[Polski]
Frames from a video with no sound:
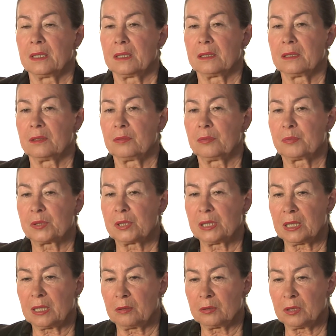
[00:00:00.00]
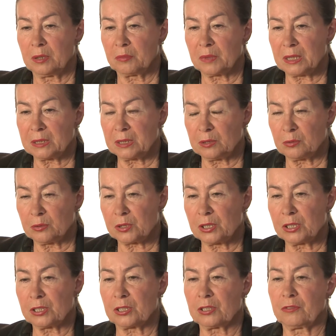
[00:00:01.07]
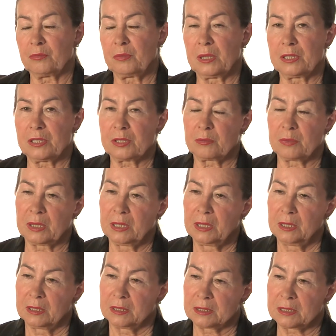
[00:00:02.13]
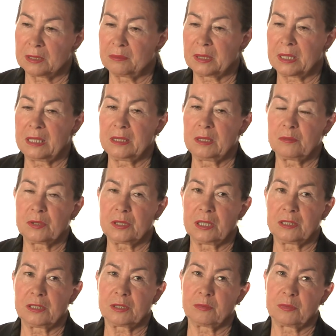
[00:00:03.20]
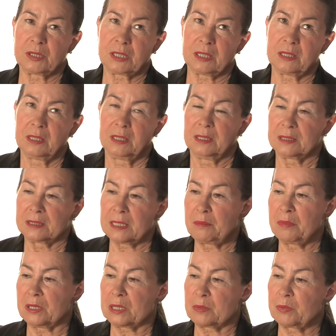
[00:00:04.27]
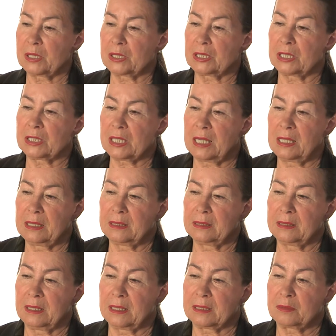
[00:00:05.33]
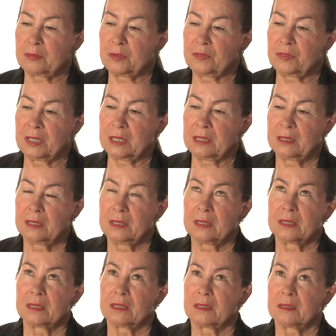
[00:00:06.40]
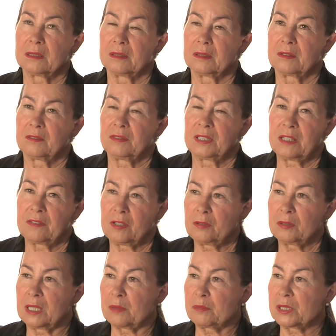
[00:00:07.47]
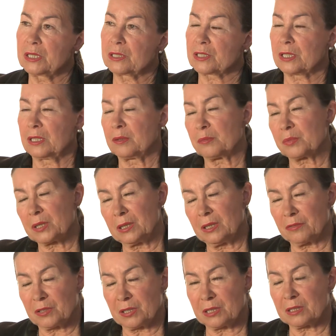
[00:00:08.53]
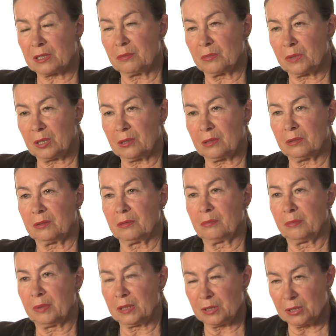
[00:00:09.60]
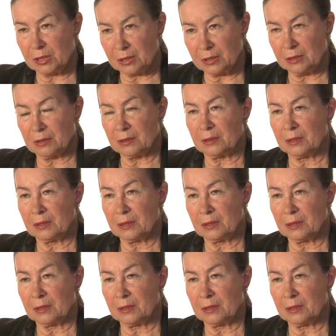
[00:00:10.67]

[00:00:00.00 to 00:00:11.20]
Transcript: Y, przyjechał do MKZ-u Krzysztof, mieliśmy zebranie, musieliśmy się zabezpieczać, ale jak mówię, wydawało nam się, że przede wszystkim to będzie